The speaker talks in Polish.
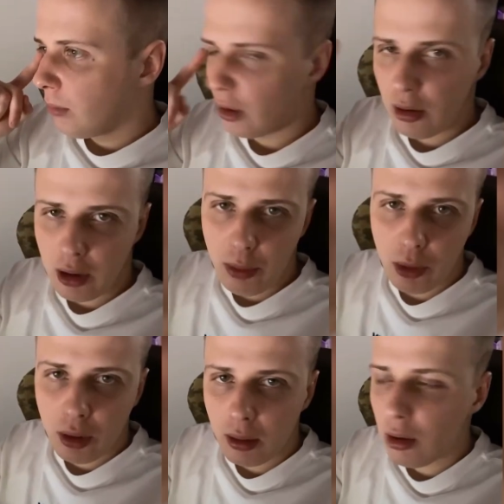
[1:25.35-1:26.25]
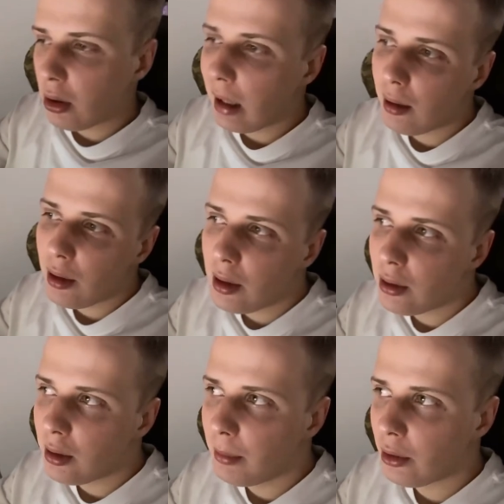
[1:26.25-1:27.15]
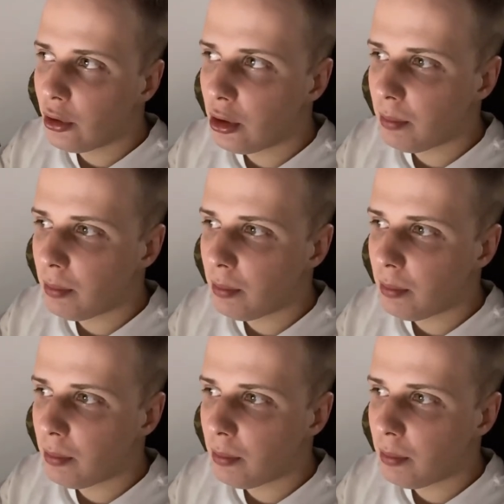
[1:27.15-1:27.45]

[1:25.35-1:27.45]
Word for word: Znaczy, zacznijmy od tego, że ja nie jestem jakoś